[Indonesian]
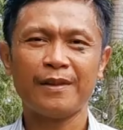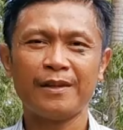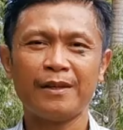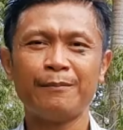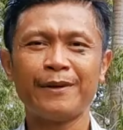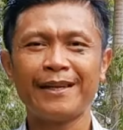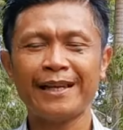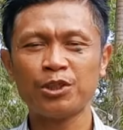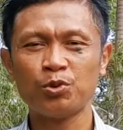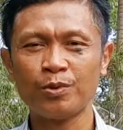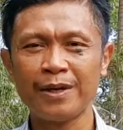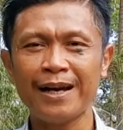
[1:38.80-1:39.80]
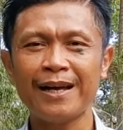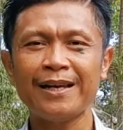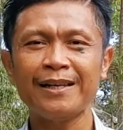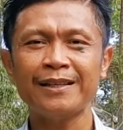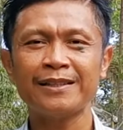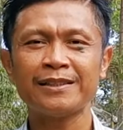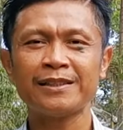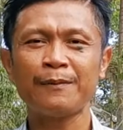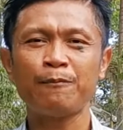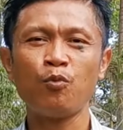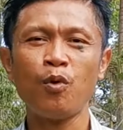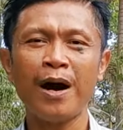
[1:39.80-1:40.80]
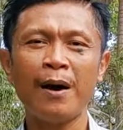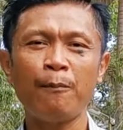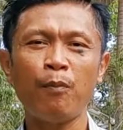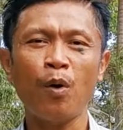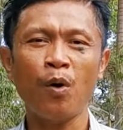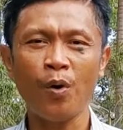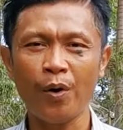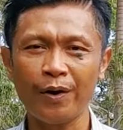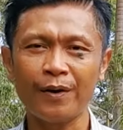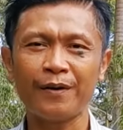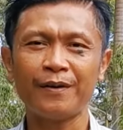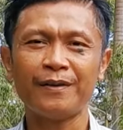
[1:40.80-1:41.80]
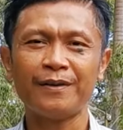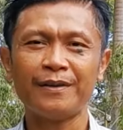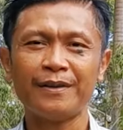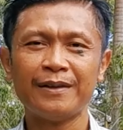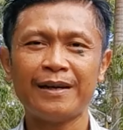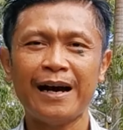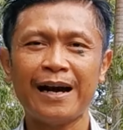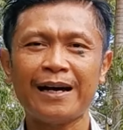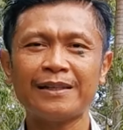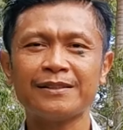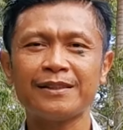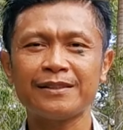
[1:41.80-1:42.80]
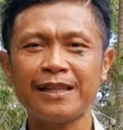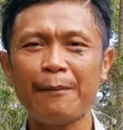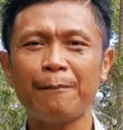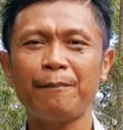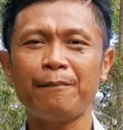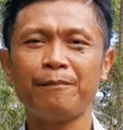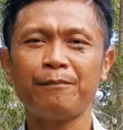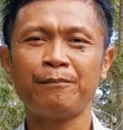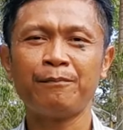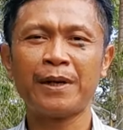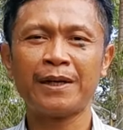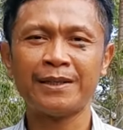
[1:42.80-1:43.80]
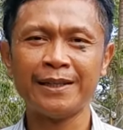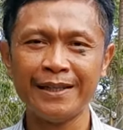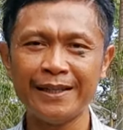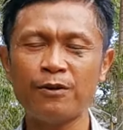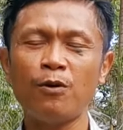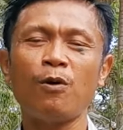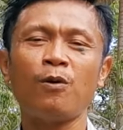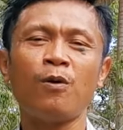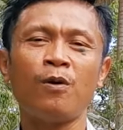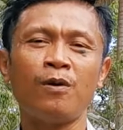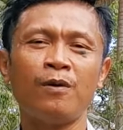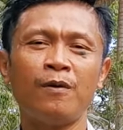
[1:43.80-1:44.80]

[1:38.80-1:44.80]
Demikian juga sebuah pohon akan tetap berdiri kokoh